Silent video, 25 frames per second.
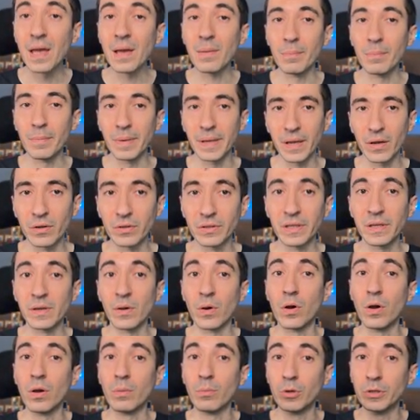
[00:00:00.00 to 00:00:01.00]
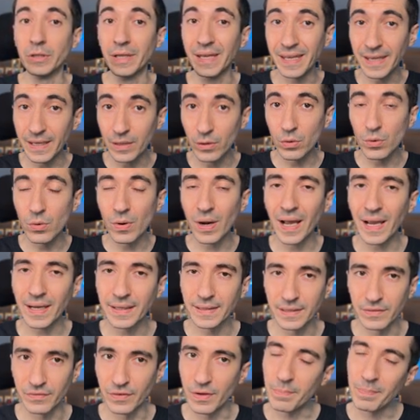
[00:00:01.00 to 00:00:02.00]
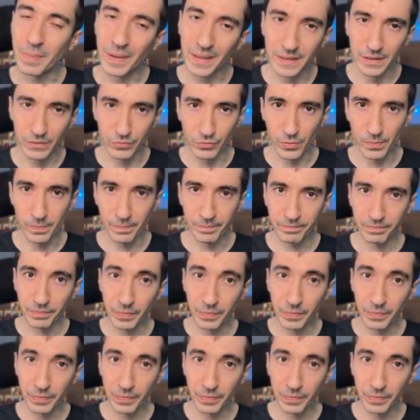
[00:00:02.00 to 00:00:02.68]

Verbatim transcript: mais en ayant un mode éco activé par défaut.